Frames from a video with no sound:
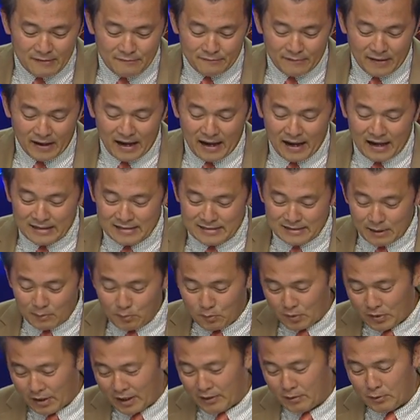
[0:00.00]
và
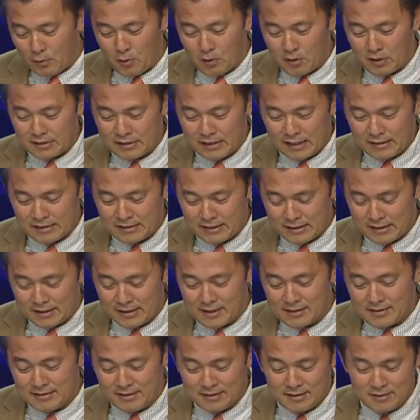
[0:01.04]
trong cái cuộc tranh tranh
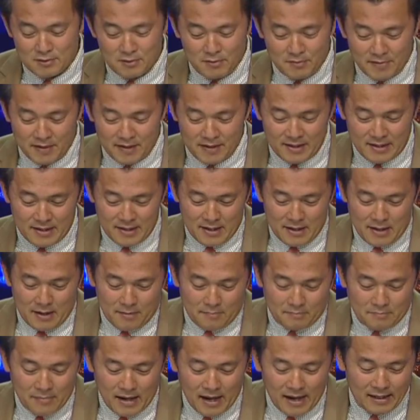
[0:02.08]
cử thưa quý vị
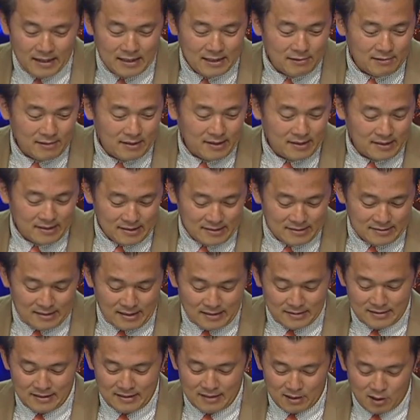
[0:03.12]
bà Hillary
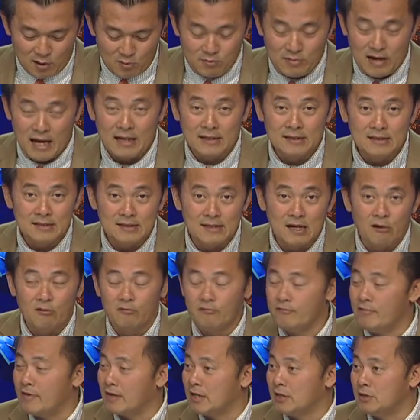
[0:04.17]
Clinton thì cũng đang nhức
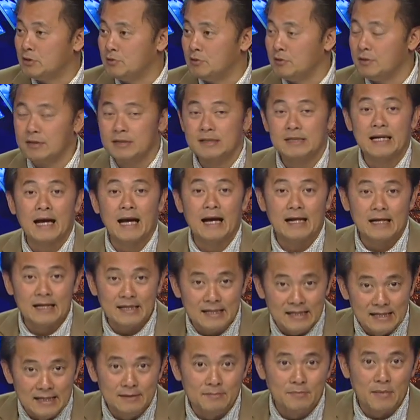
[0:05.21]
đầu về cái chuyện các
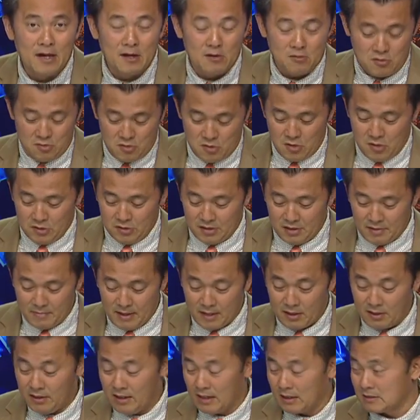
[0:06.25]
email thì
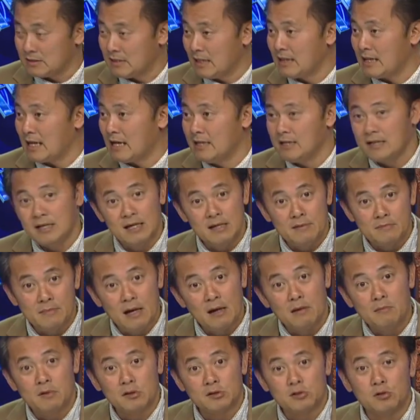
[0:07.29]
bà nói rằng tất cả những
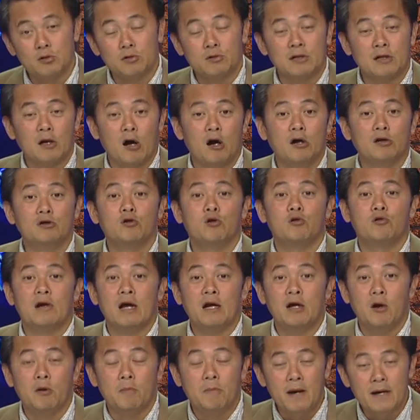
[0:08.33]
email mà tôi có tôi
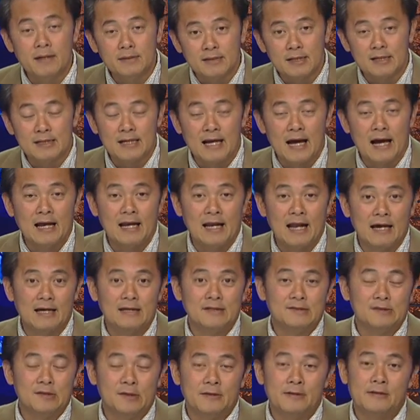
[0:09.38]
đã nộp hết tất cả lại
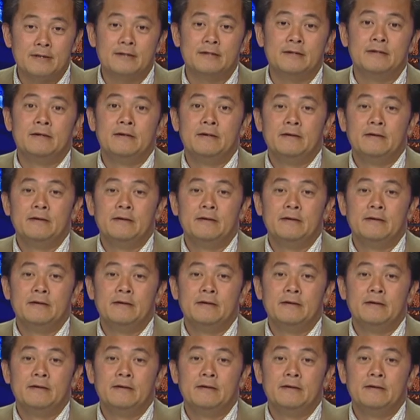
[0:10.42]
cho